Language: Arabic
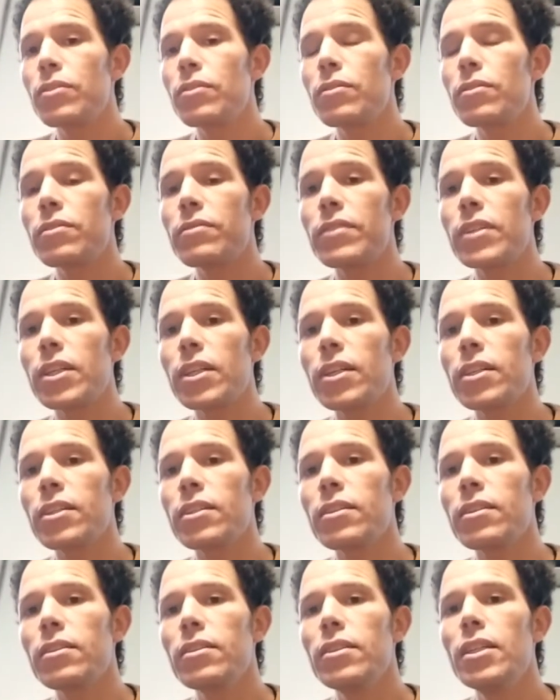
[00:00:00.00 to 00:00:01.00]
يونس في
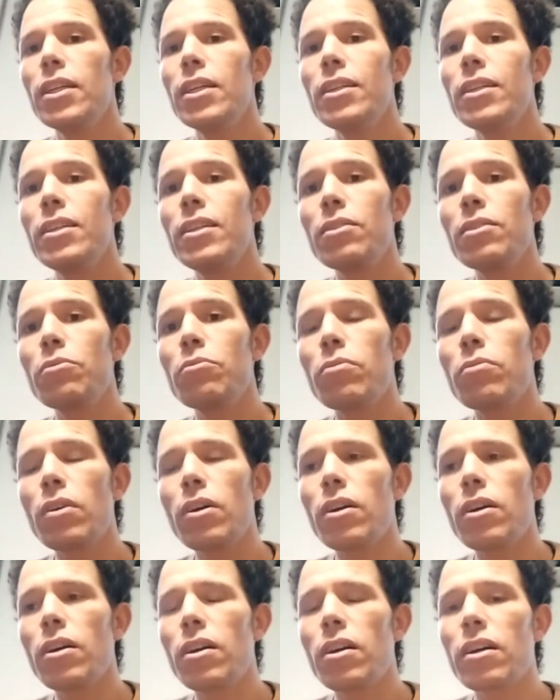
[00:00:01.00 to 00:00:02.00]
كندا اللي هو
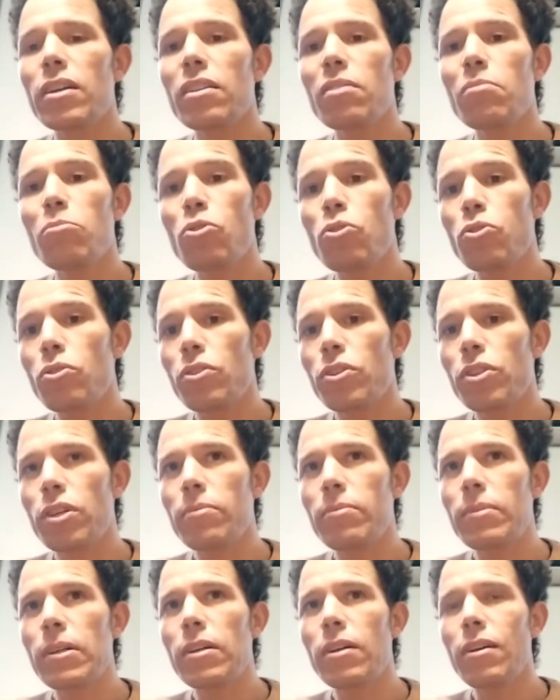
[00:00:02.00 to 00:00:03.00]
هذا الموضوع
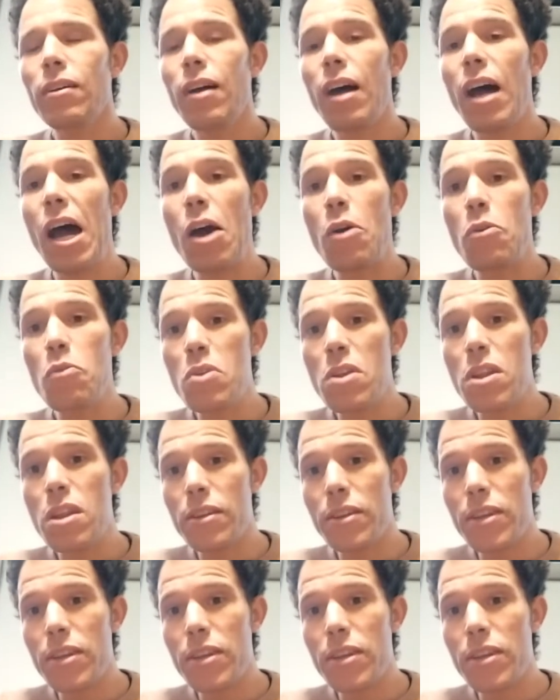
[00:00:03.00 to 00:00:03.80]
دابا حول